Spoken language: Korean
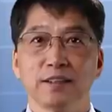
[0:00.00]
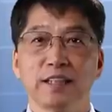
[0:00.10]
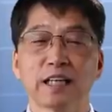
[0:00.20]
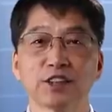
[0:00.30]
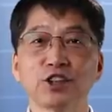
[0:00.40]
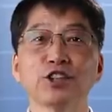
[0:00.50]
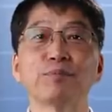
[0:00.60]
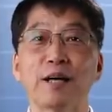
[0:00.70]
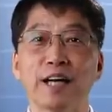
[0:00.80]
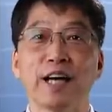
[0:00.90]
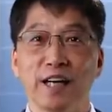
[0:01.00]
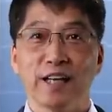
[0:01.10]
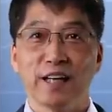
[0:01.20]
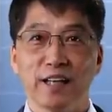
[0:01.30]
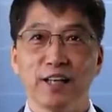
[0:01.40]
약 천 년 만에
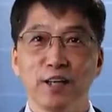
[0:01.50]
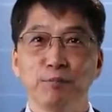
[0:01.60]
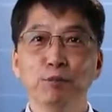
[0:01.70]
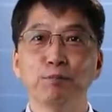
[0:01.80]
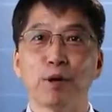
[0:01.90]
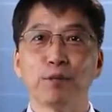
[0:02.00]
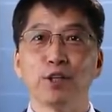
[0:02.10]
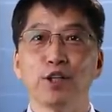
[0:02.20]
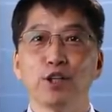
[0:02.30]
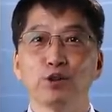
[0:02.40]
문법이